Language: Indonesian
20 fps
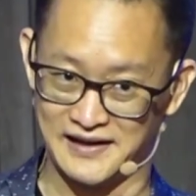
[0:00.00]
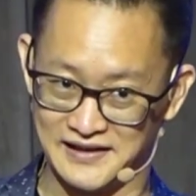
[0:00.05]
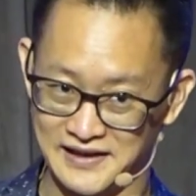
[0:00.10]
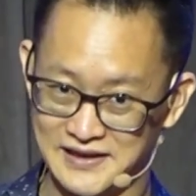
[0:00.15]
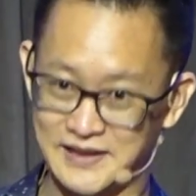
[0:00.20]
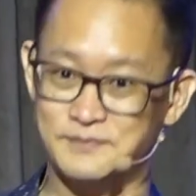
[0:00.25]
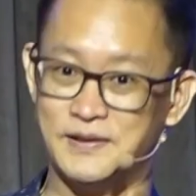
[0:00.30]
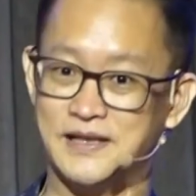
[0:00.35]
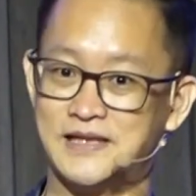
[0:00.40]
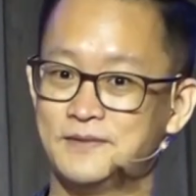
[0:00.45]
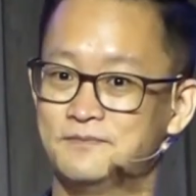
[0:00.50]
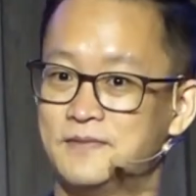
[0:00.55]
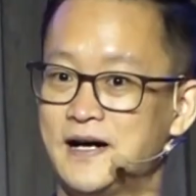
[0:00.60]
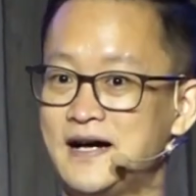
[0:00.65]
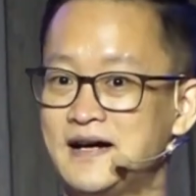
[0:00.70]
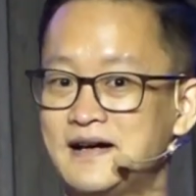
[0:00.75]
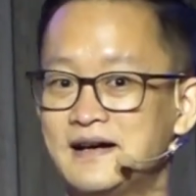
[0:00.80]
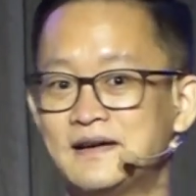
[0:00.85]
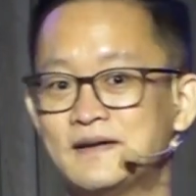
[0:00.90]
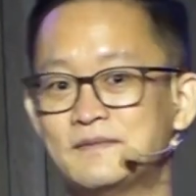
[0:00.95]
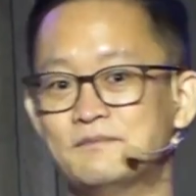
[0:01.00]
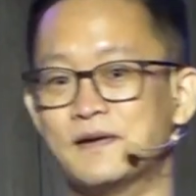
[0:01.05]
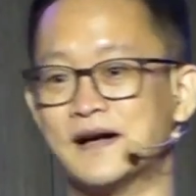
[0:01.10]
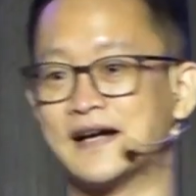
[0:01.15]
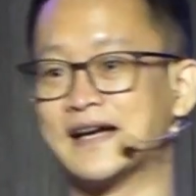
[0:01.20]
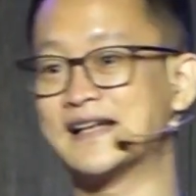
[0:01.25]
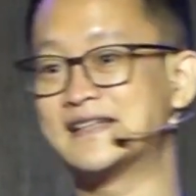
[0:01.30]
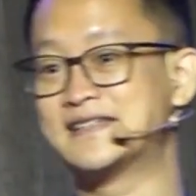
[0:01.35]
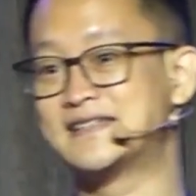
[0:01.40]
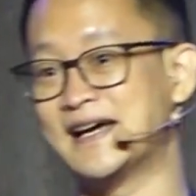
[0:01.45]
Anda tiba-tiba
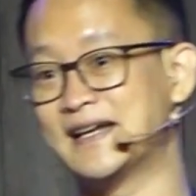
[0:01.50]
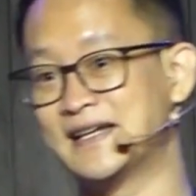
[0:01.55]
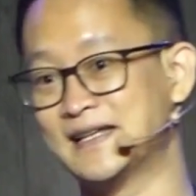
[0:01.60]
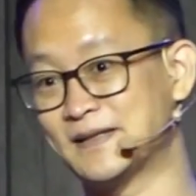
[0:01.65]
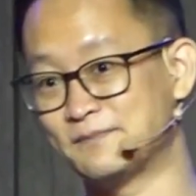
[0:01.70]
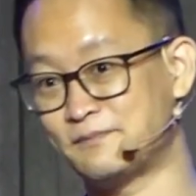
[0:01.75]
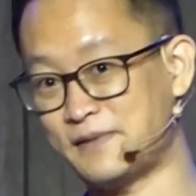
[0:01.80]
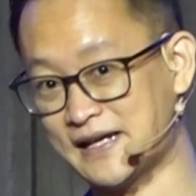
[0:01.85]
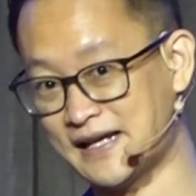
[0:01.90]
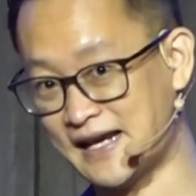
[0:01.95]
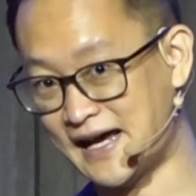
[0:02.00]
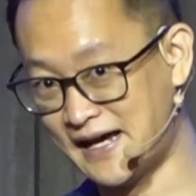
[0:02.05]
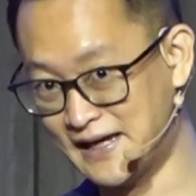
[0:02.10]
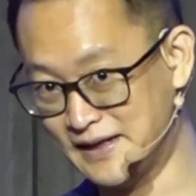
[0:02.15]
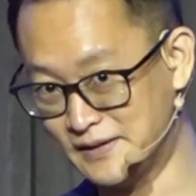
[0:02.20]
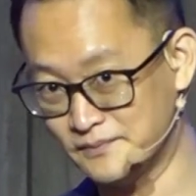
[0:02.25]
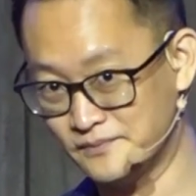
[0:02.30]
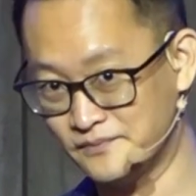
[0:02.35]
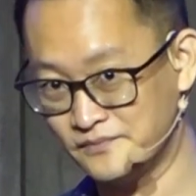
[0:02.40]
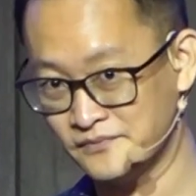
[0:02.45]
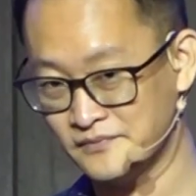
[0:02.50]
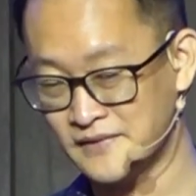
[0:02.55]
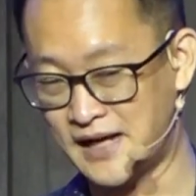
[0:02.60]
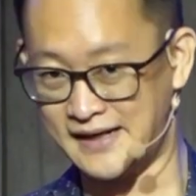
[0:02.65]
bekerja di tempat lain.